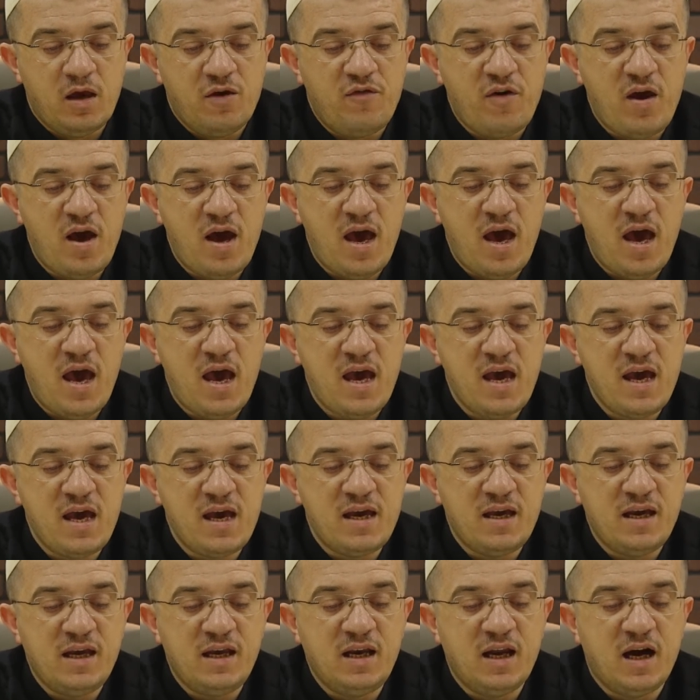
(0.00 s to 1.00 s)
ve
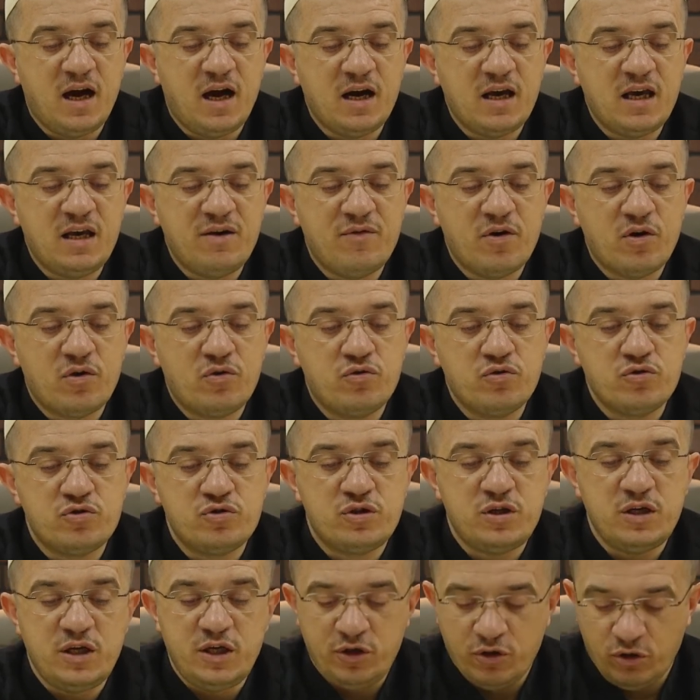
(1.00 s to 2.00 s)
ey ilahi ve
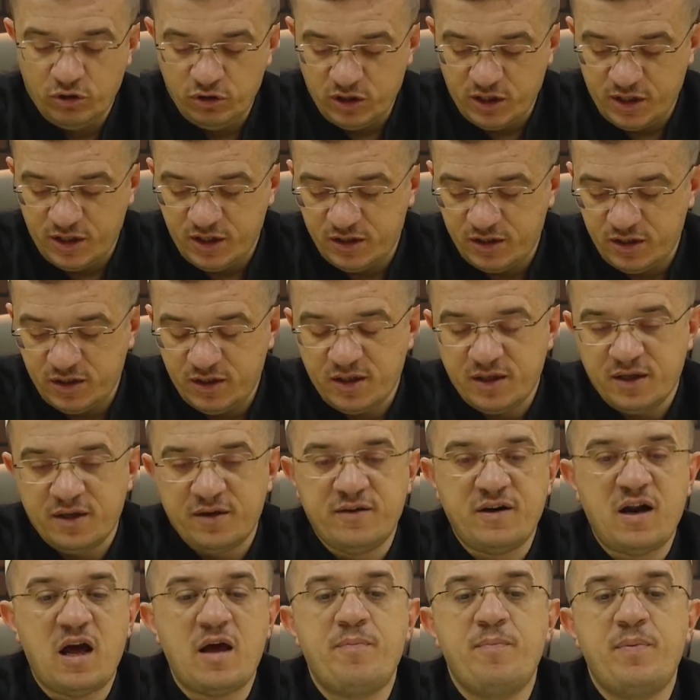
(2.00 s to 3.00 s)
kutsi yolların
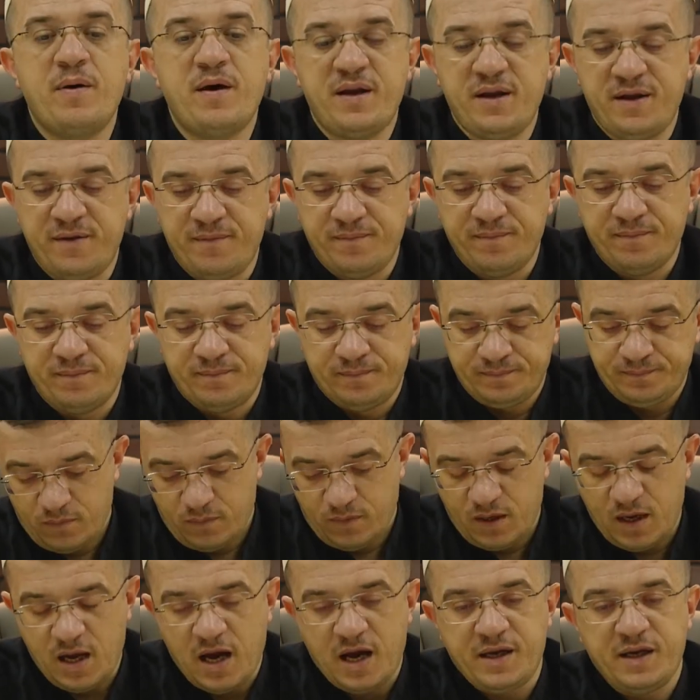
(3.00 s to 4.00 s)
rehberi.
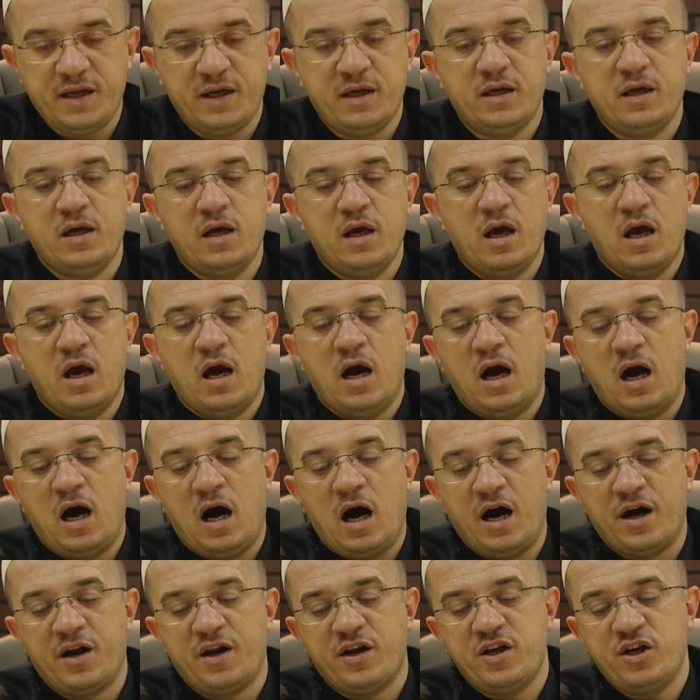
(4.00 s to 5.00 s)
Yani
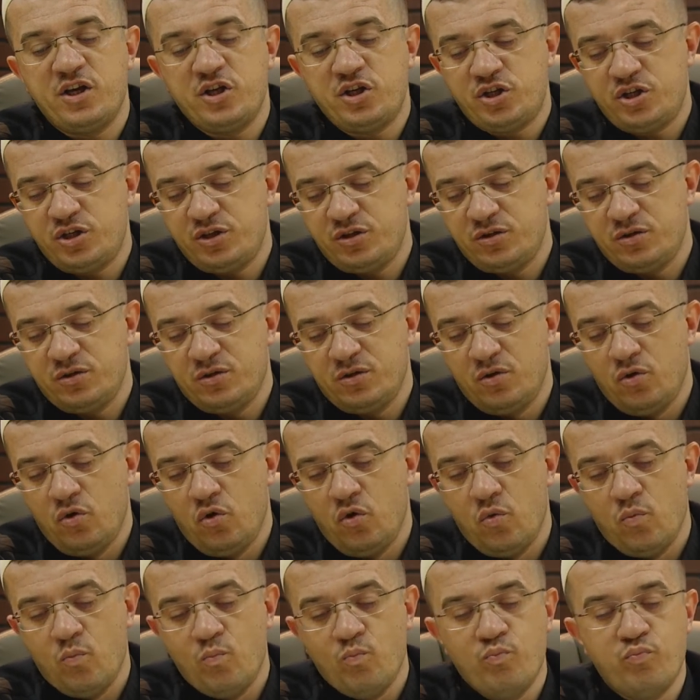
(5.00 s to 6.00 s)
arayış
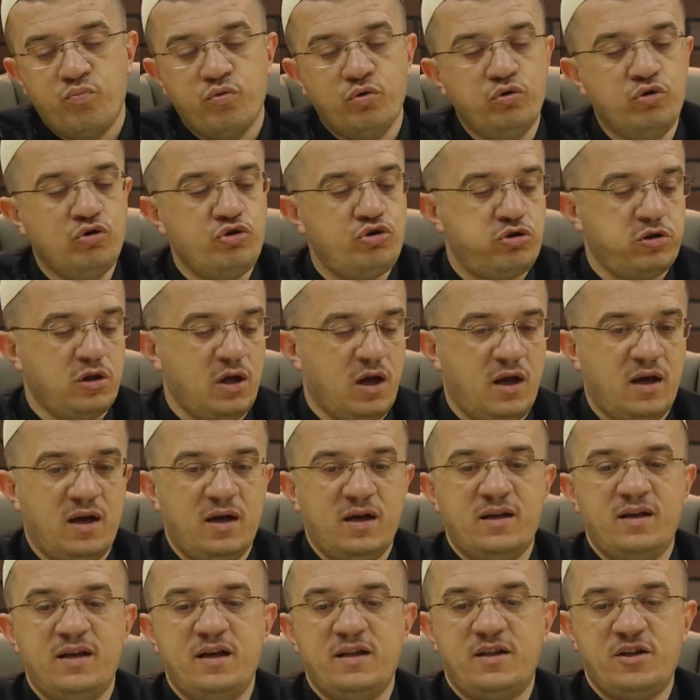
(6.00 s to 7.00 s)

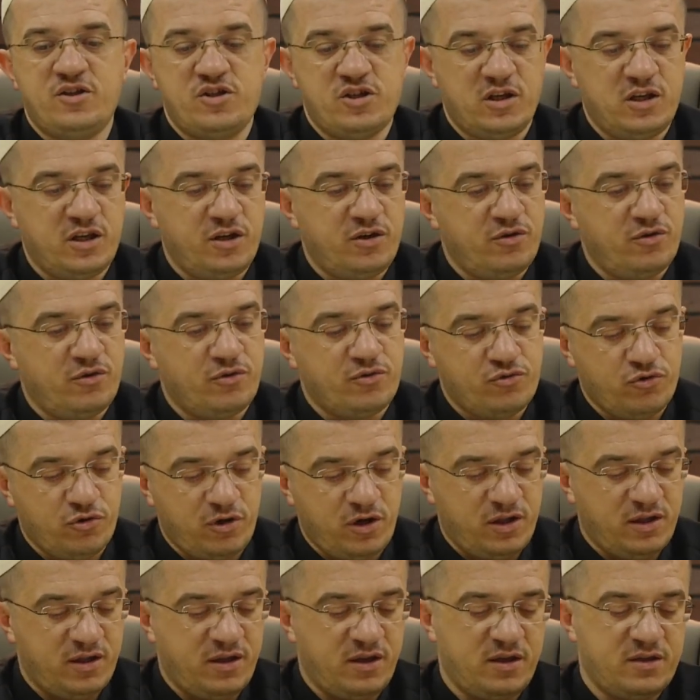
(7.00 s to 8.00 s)
buluşla neticeleniyor.
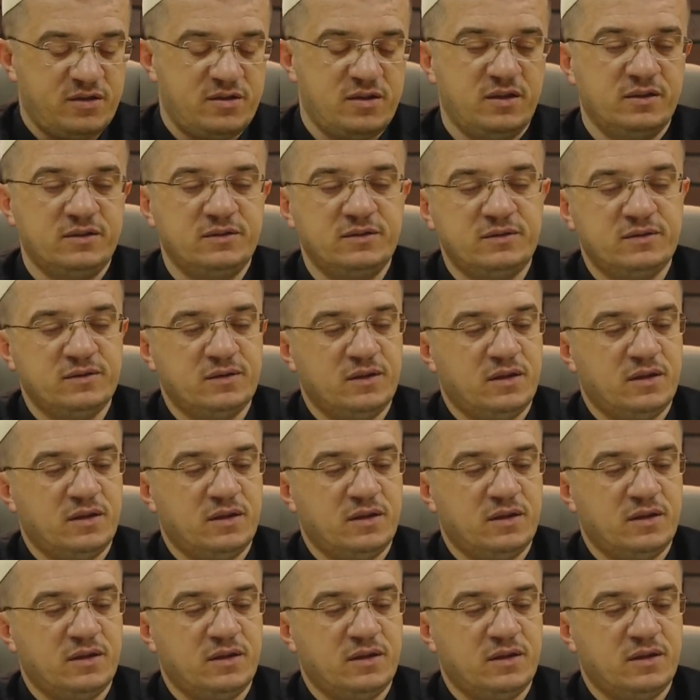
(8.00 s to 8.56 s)
Çok enteresan.